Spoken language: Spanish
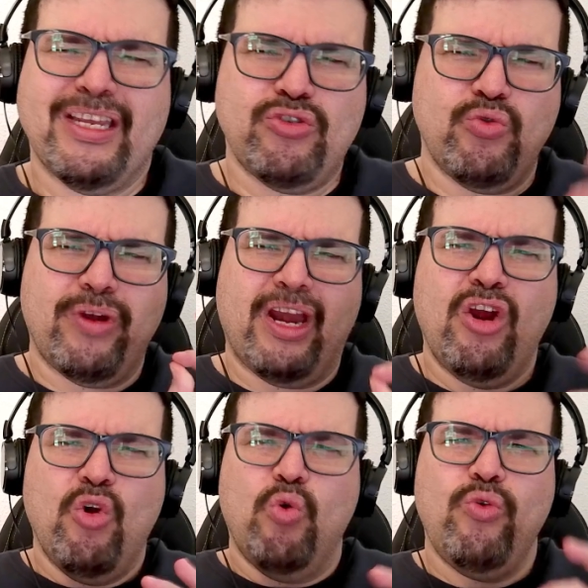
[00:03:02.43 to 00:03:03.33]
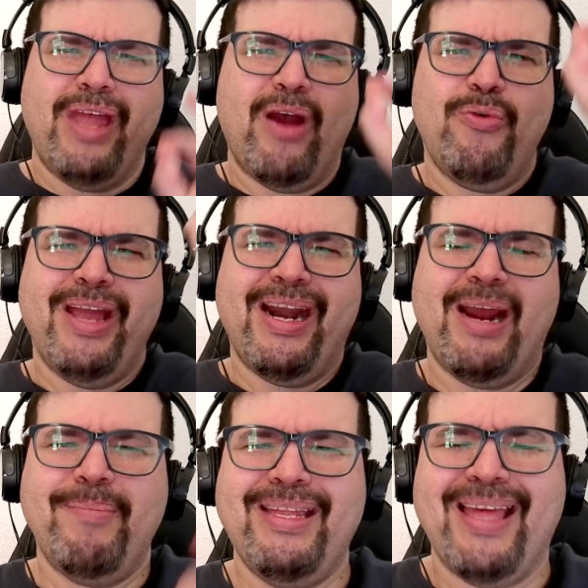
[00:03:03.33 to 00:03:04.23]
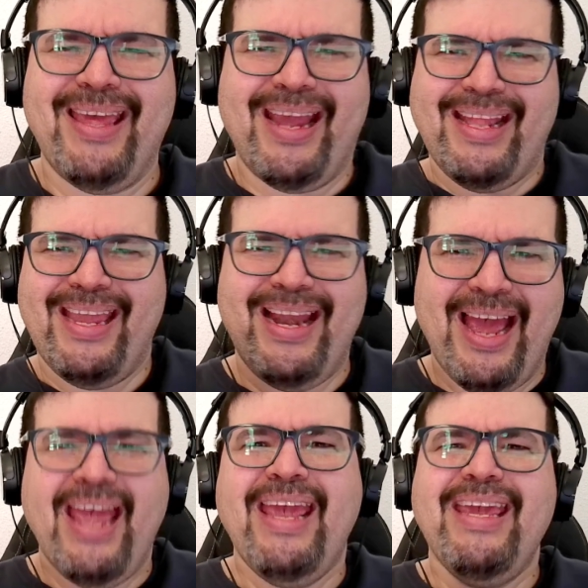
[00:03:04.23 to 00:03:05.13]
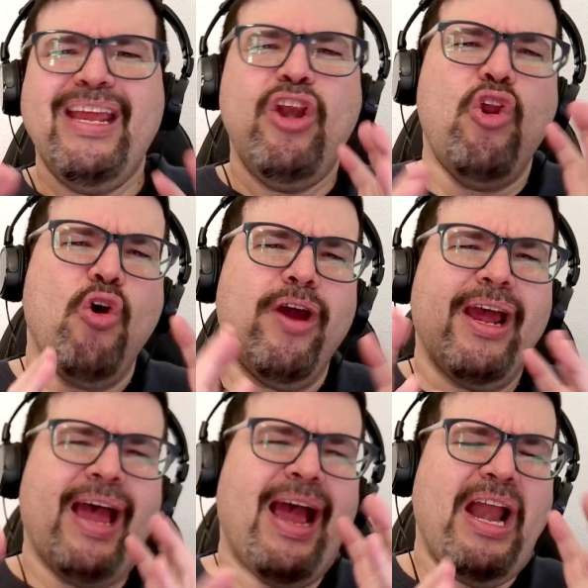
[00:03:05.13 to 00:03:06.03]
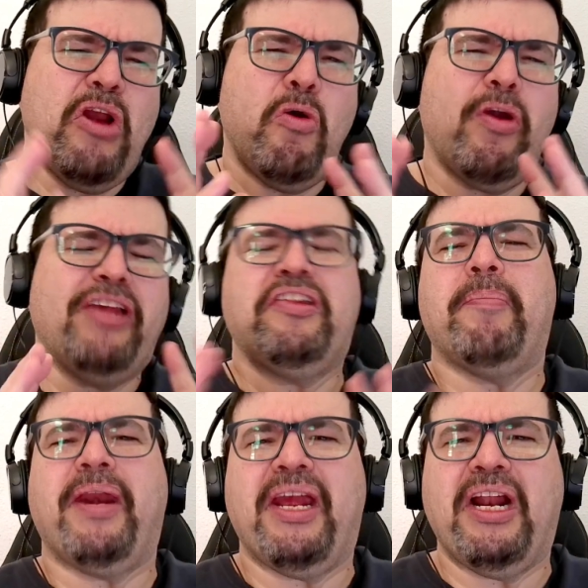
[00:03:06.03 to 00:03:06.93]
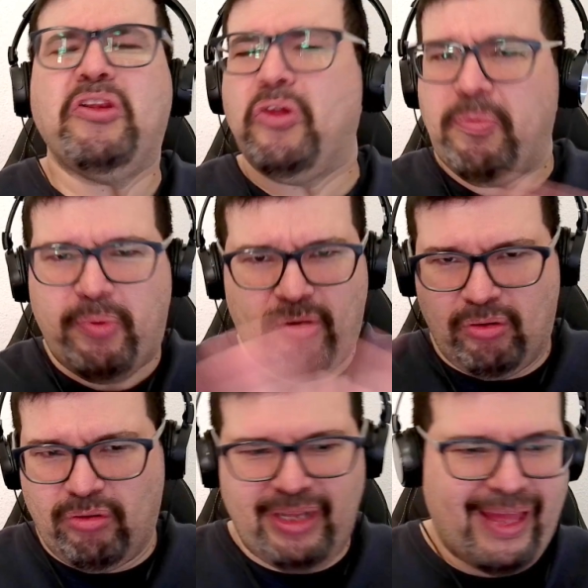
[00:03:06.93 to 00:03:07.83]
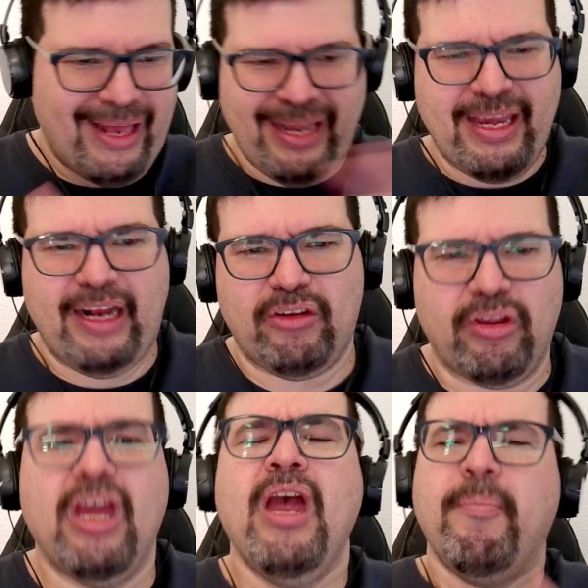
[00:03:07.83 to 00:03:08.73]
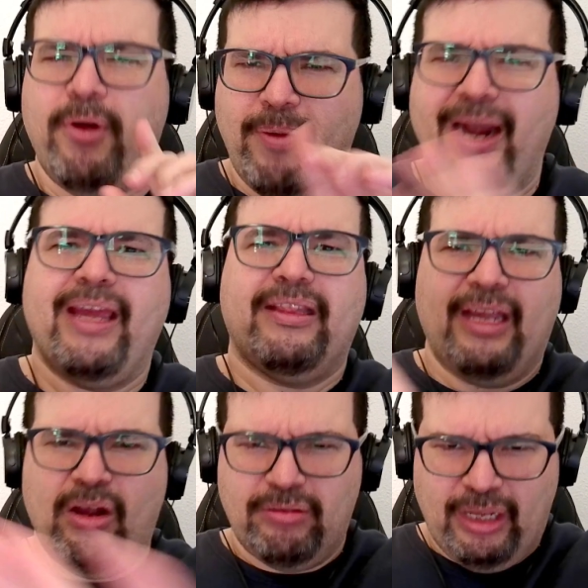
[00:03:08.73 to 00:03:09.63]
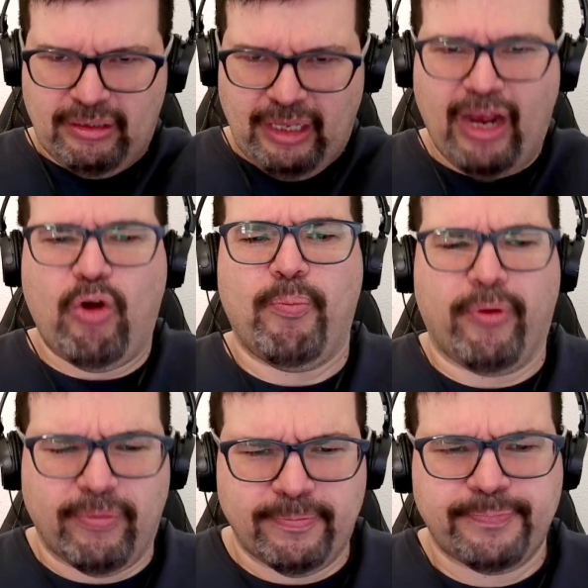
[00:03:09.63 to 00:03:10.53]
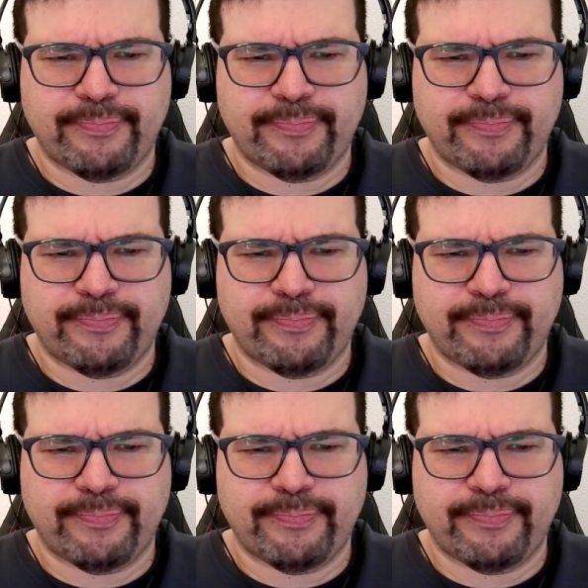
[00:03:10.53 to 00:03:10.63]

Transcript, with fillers: de azúcar, una, una ramita de canela y logras algo que se parezca al toddy, pero no, nada le llega al toddy. Pero vale, te, te la compro.